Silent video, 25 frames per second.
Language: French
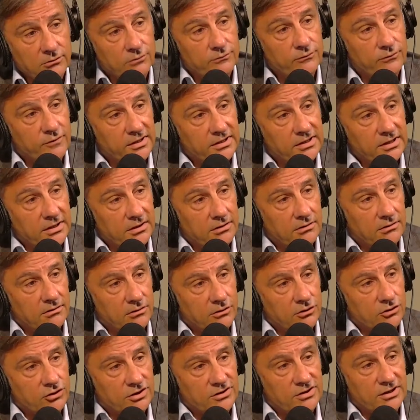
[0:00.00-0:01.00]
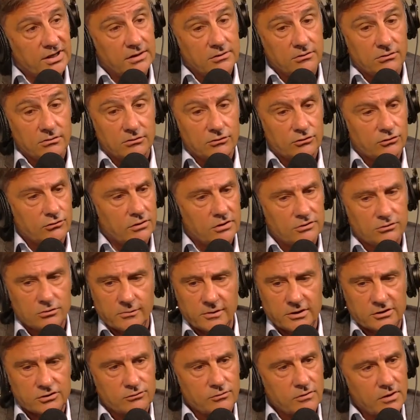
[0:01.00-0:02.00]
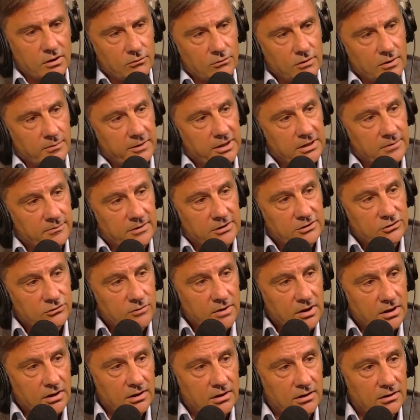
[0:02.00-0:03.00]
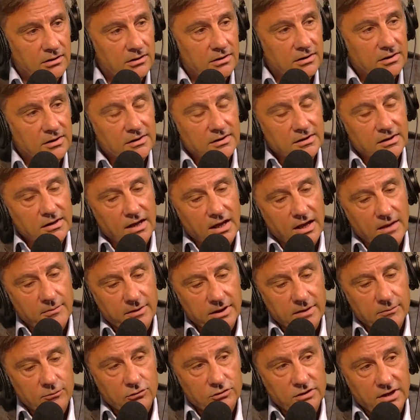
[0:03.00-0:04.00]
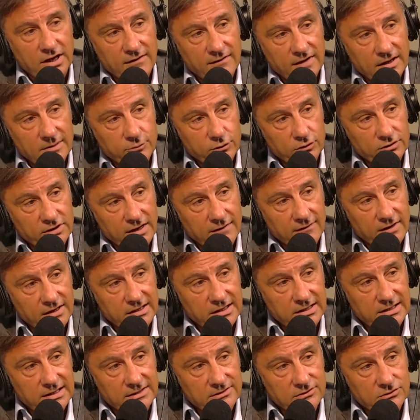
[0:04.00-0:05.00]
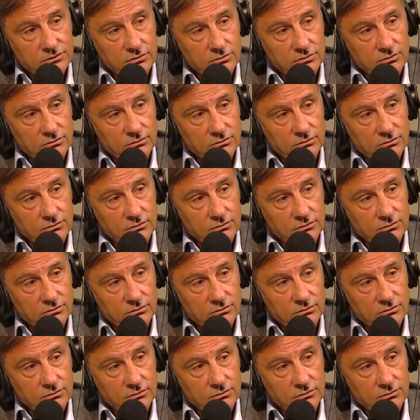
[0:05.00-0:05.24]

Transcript: Donc vous voyez, mmh. j'y mhm. serai de, je crois demain soir ou après-demain soir après mon travail pour travailler là-dessus.